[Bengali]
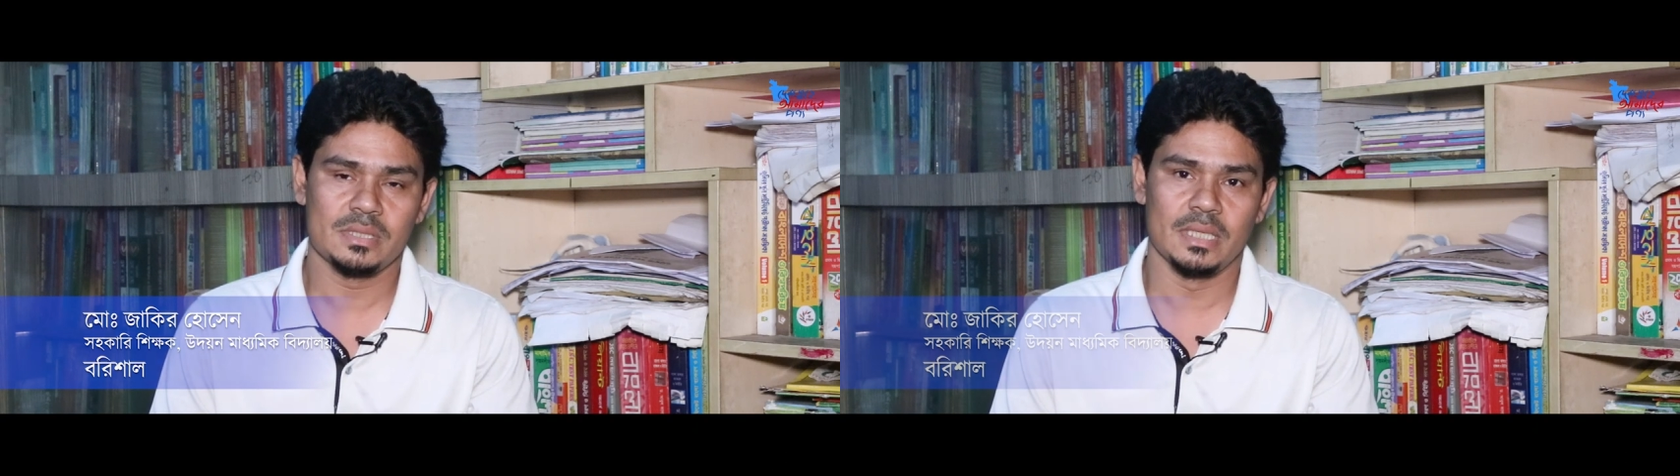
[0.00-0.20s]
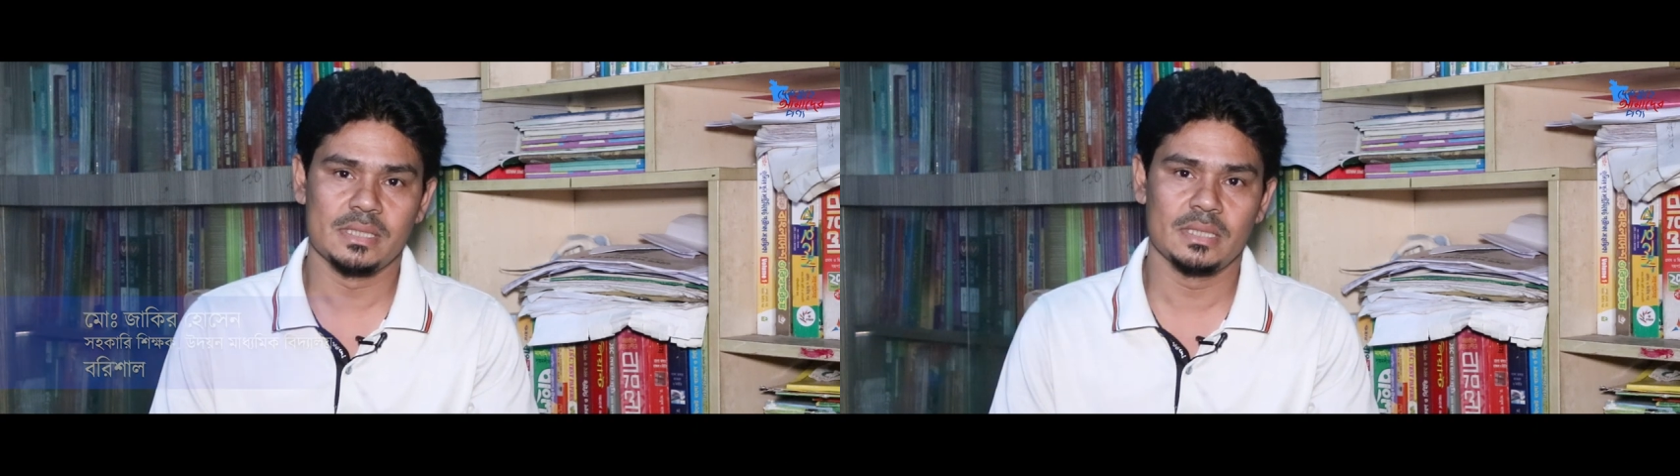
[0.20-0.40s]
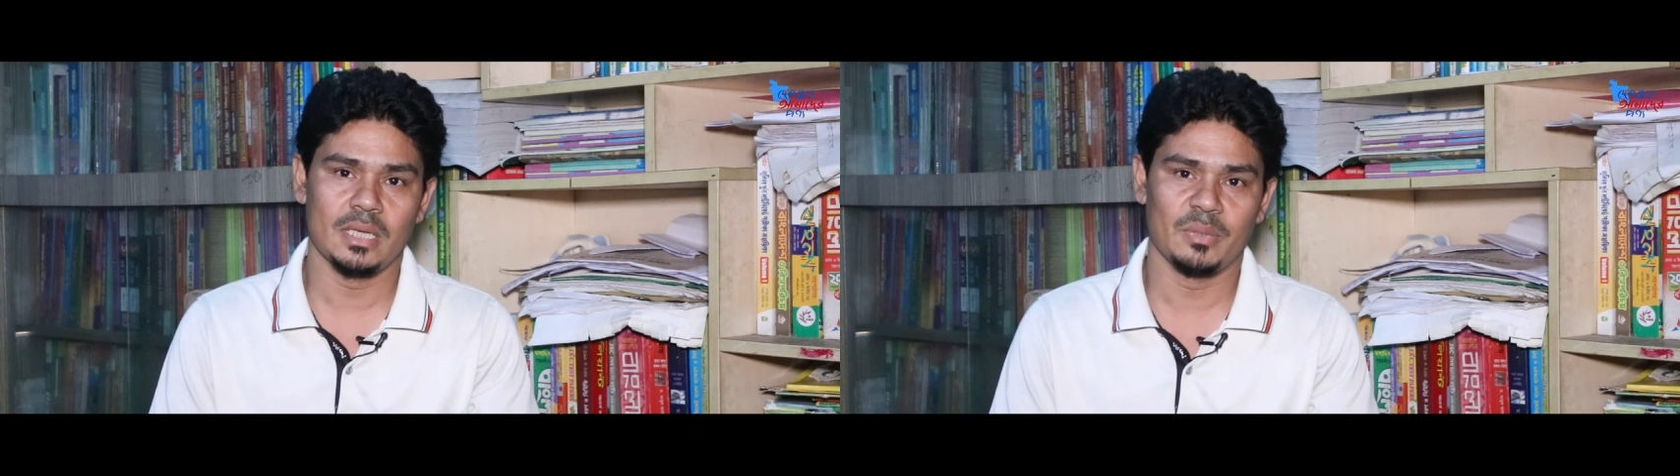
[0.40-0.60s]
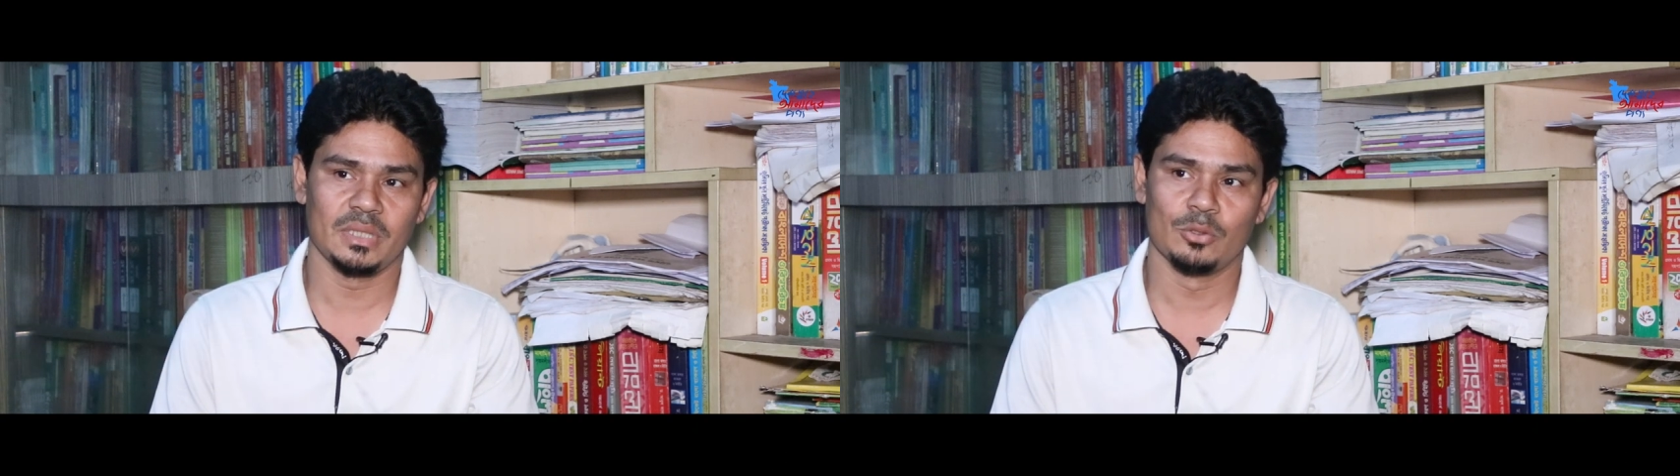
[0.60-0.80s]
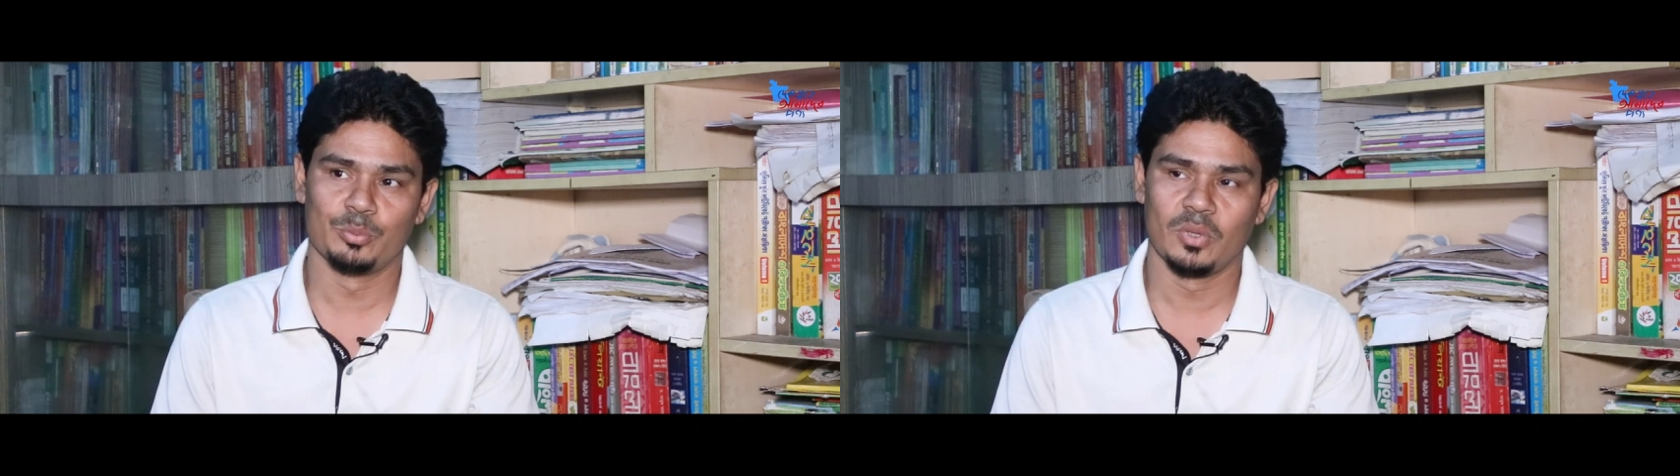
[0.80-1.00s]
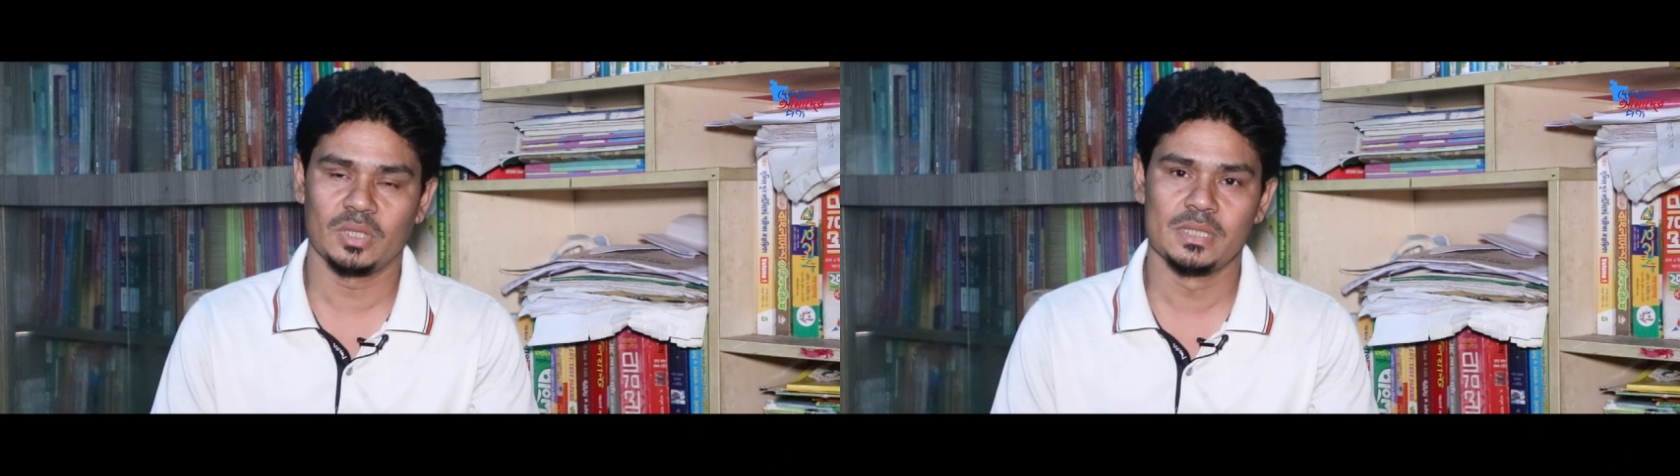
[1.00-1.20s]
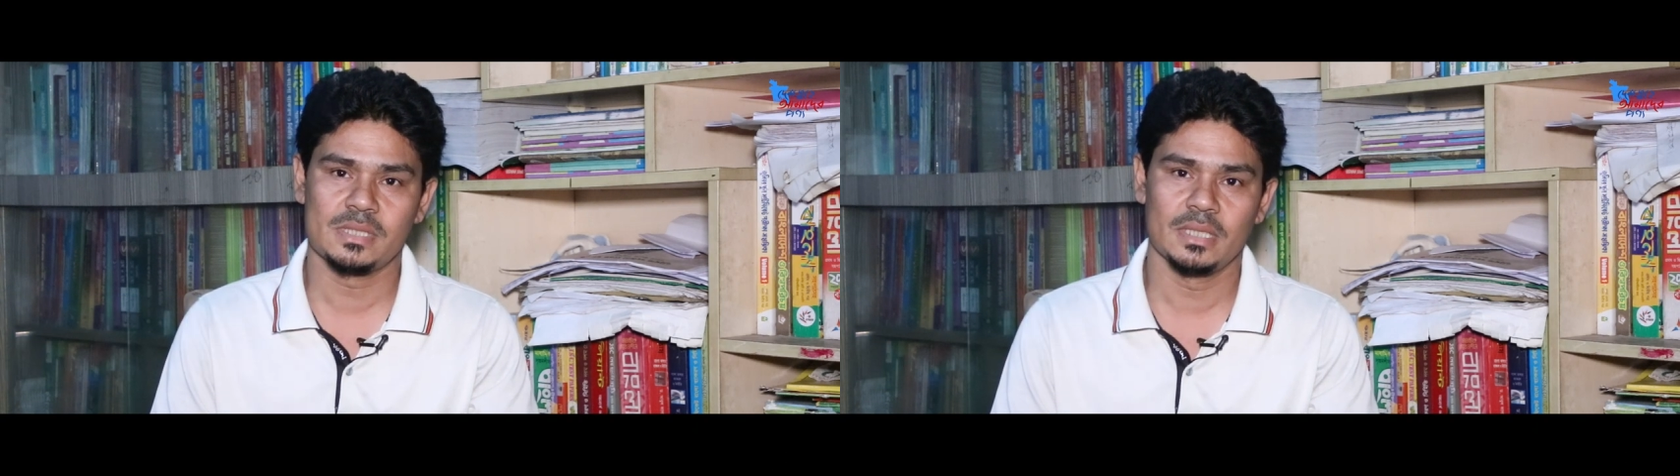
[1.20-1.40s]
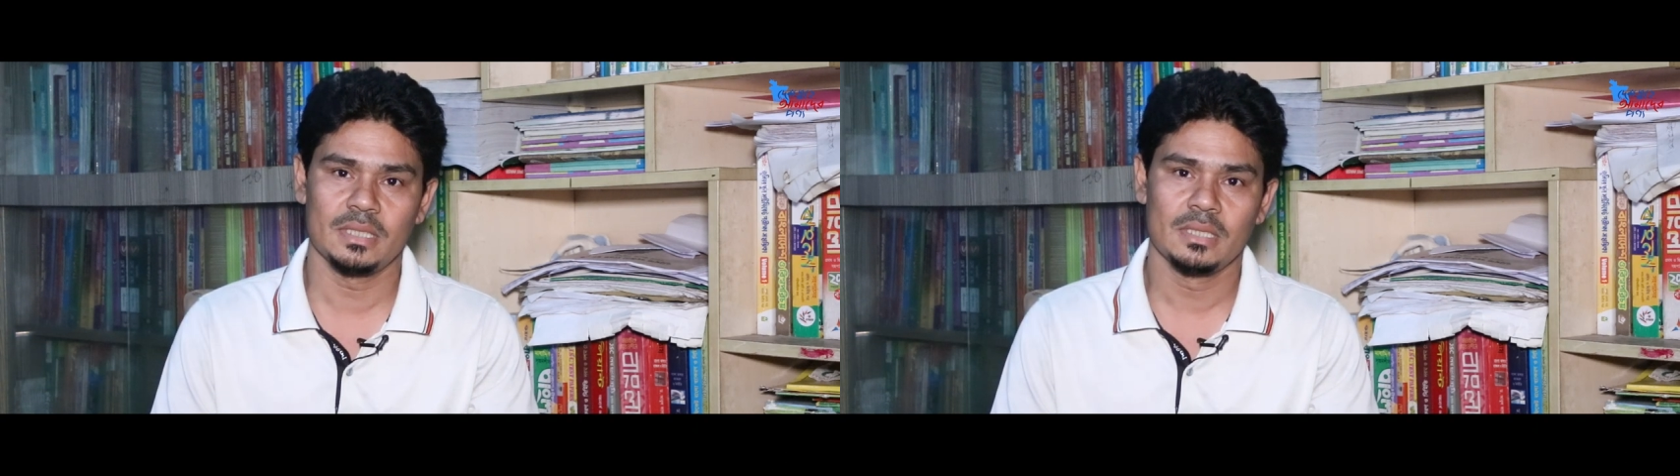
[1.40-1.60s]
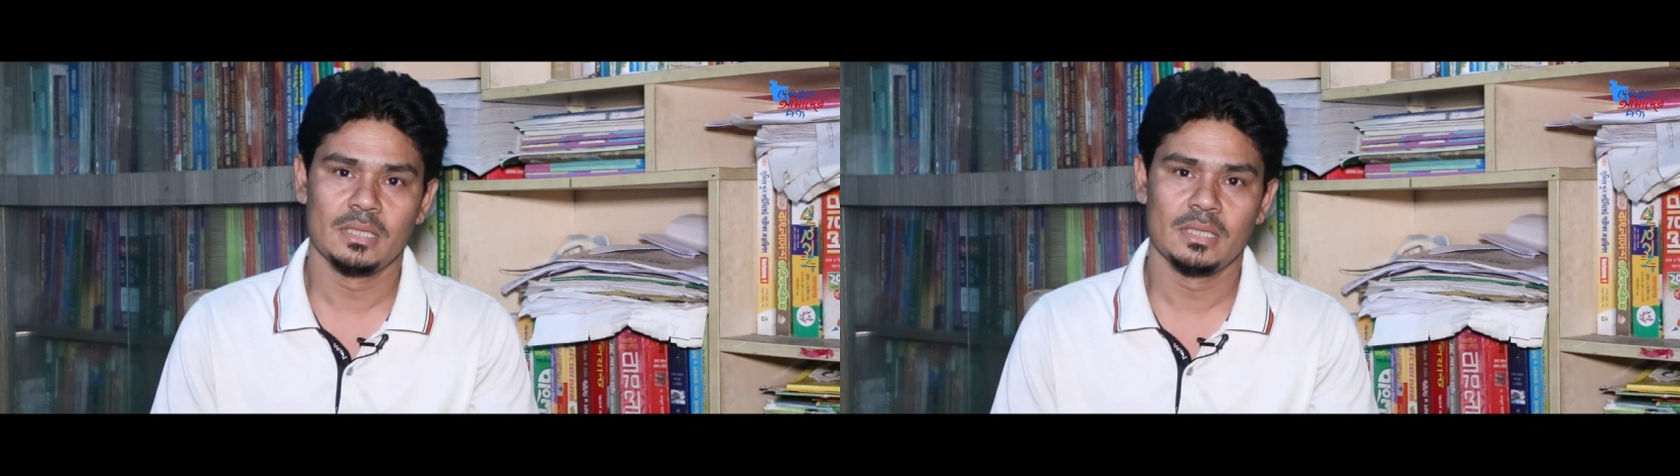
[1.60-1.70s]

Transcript: জেসি আমাদের উপহার দিচ্ছেন